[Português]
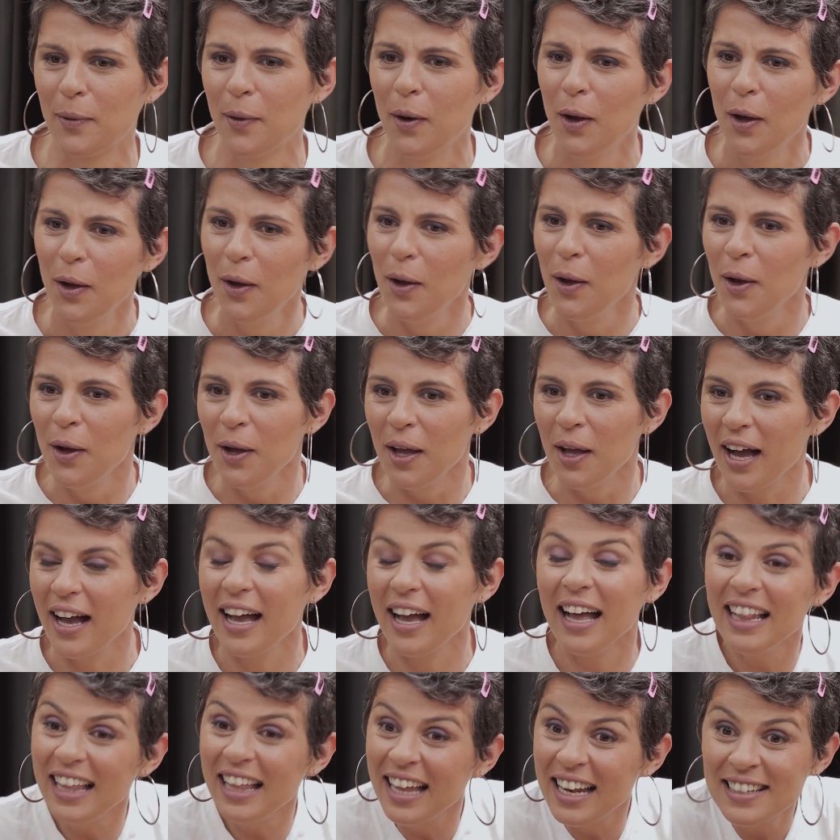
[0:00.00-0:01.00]
A galera se dói.
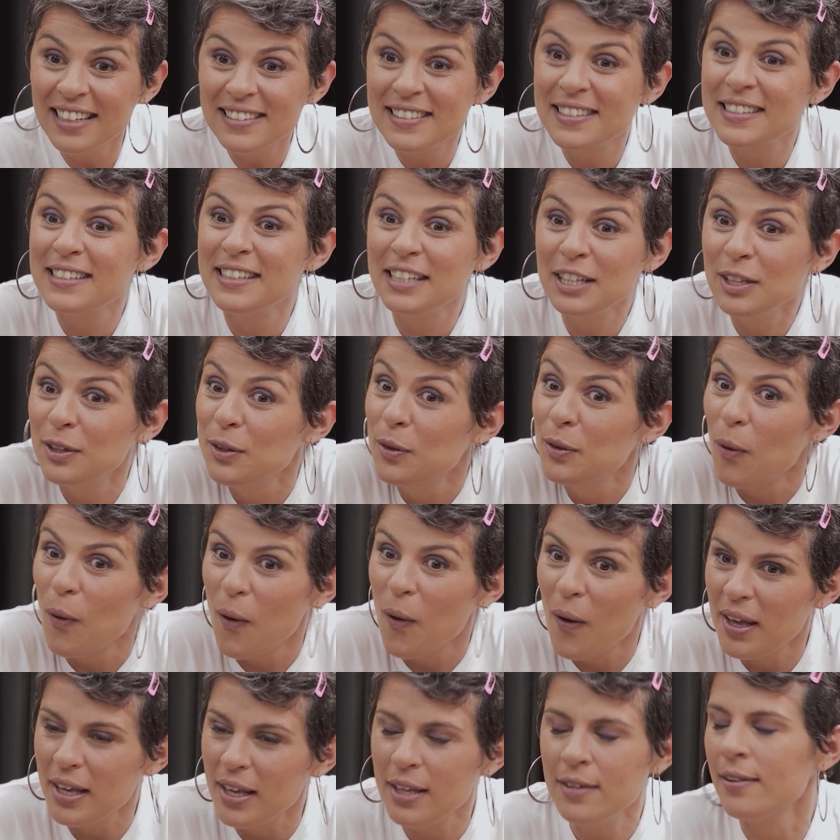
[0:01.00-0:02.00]
A galera se
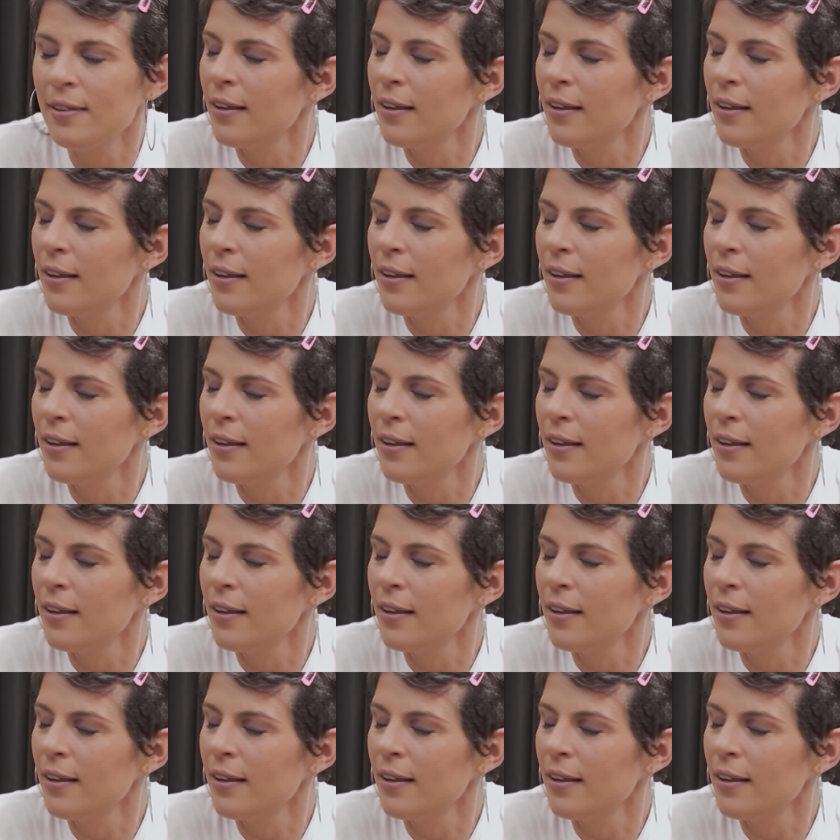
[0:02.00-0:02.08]
dói.